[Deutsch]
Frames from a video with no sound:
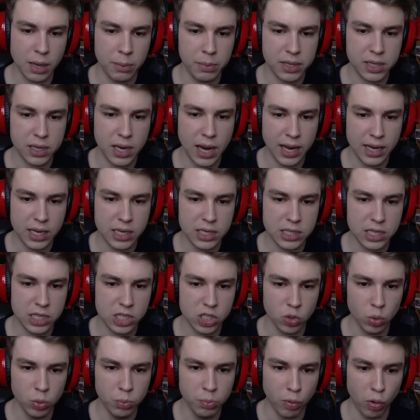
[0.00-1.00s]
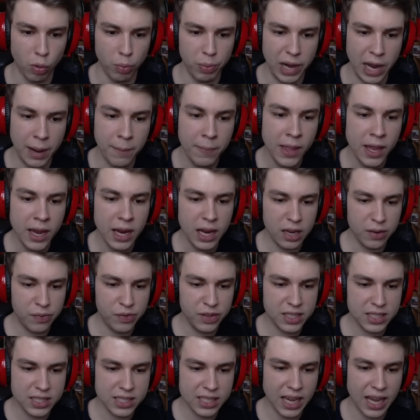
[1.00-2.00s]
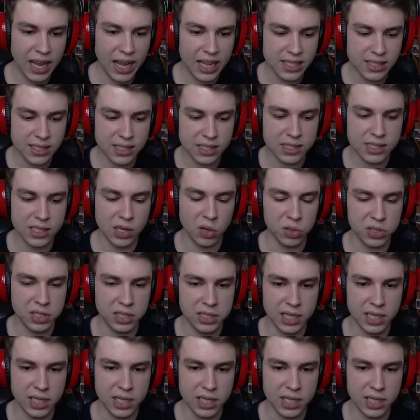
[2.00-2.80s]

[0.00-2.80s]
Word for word: damit eigentlich nicht so ein Problem. Ich finde es das krass, dass die auch die